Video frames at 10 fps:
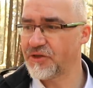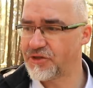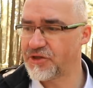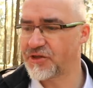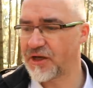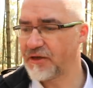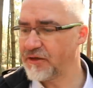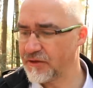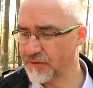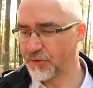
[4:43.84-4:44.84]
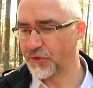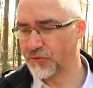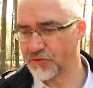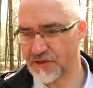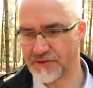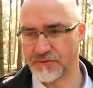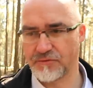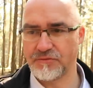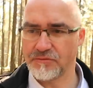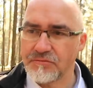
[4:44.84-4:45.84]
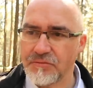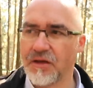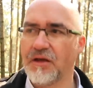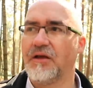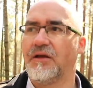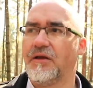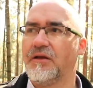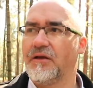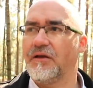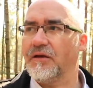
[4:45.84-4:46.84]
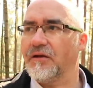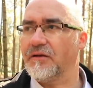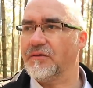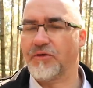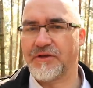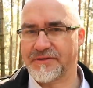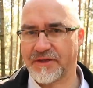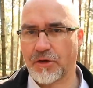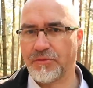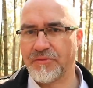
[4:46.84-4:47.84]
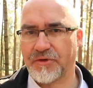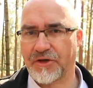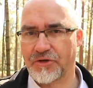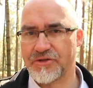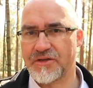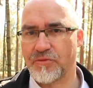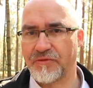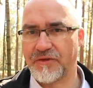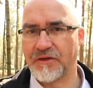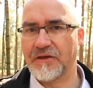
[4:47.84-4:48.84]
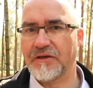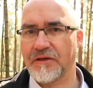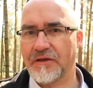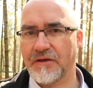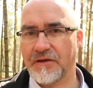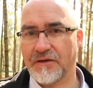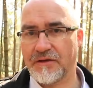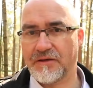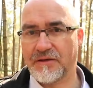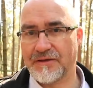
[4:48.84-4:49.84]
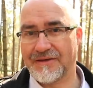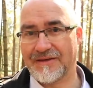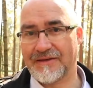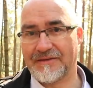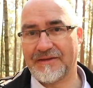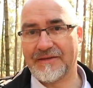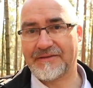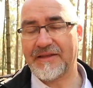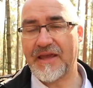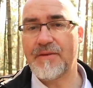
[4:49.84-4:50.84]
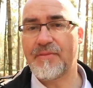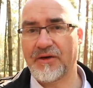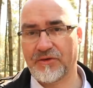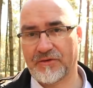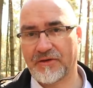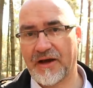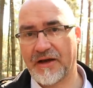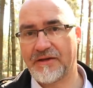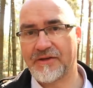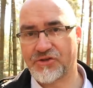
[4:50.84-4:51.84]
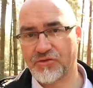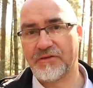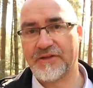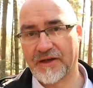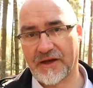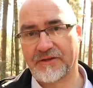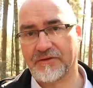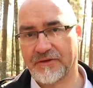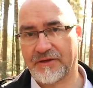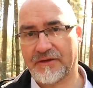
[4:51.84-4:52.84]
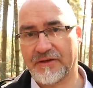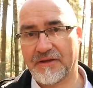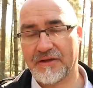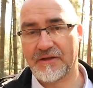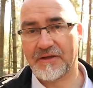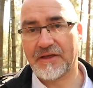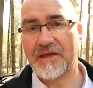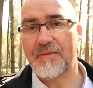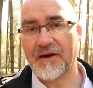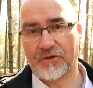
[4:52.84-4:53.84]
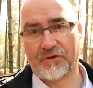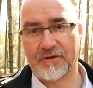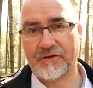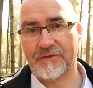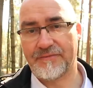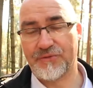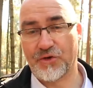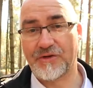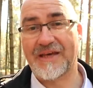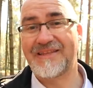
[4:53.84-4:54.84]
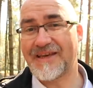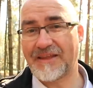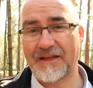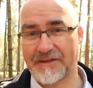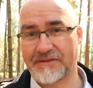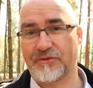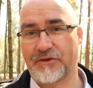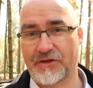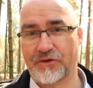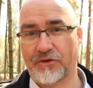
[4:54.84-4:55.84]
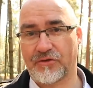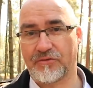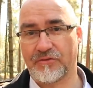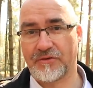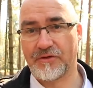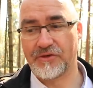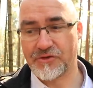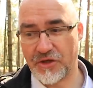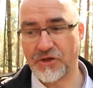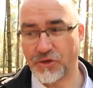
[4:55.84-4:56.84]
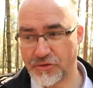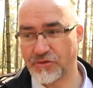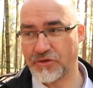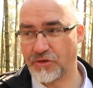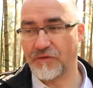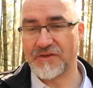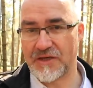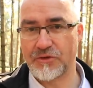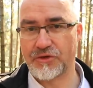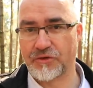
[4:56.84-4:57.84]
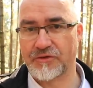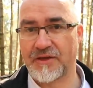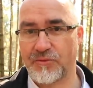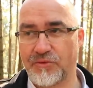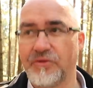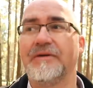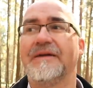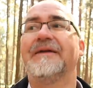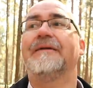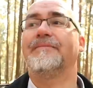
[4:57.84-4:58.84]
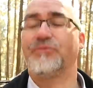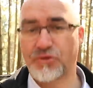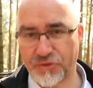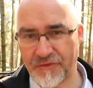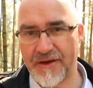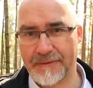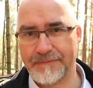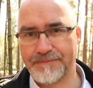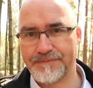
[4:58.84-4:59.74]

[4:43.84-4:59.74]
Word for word: I dzisiaj, po roku czasu, moi znajomi, moja rodzina mówi Sie ist immer noch eine Schuldirektorin. Immer noch. Ona nadal jest tą dyrektorką. Czyli to, co się dowiedziałeś rok temu, to trwa.